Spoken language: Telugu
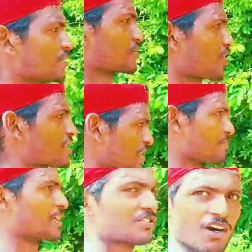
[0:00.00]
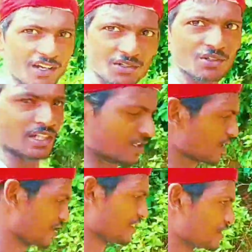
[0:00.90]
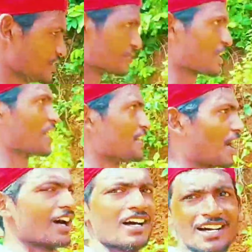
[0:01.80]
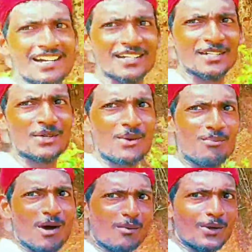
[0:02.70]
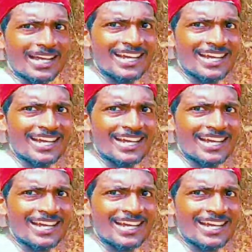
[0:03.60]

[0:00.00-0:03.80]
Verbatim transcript: షార్ట్ కట్ మరీ దారుణంగా ఉంది కదా ఇంత హైటా బాబోయ్